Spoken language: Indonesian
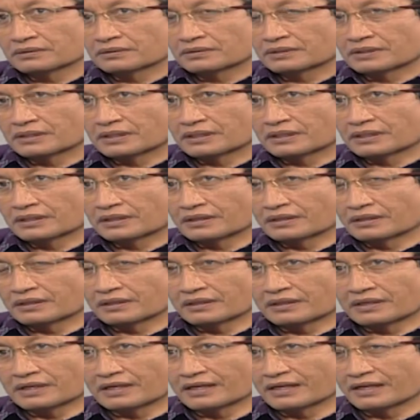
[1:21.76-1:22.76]

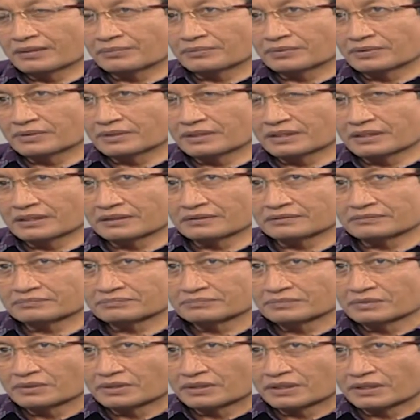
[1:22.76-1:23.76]
Nah, alhamdulillah
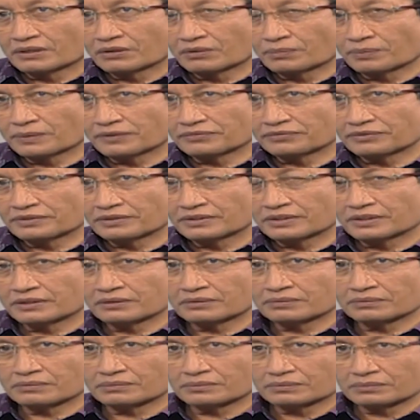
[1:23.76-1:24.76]
renovasinya
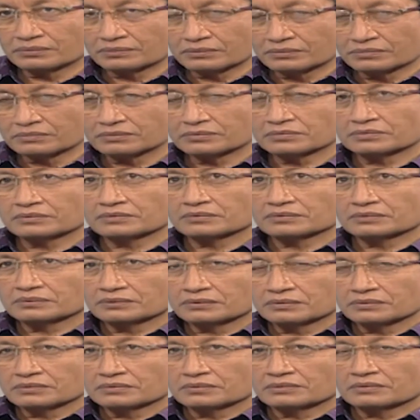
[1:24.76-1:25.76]
itu
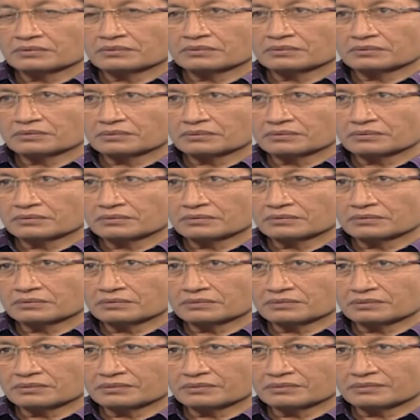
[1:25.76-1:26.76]

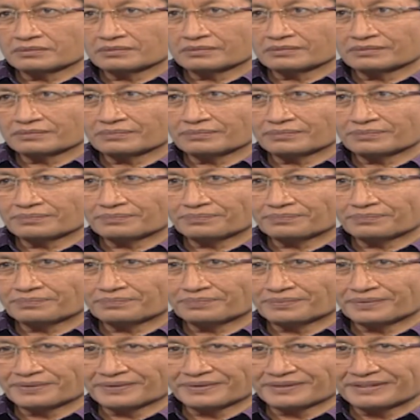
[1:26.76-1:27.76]
oh,
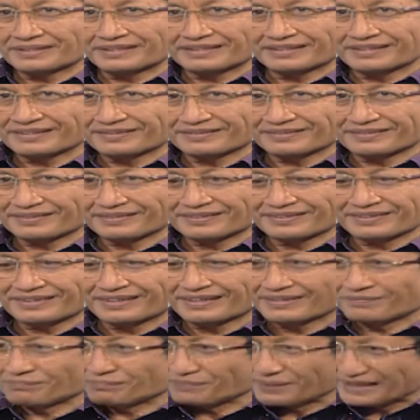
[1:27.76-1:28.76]
pokoknya
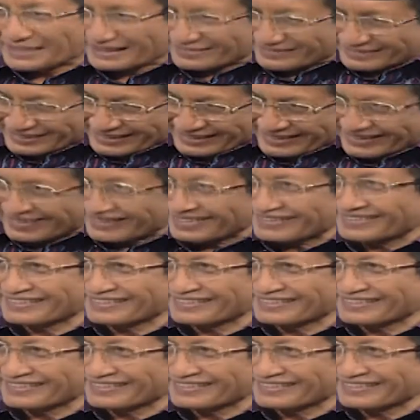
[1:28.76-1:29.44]
eh, lihat sendiri deh.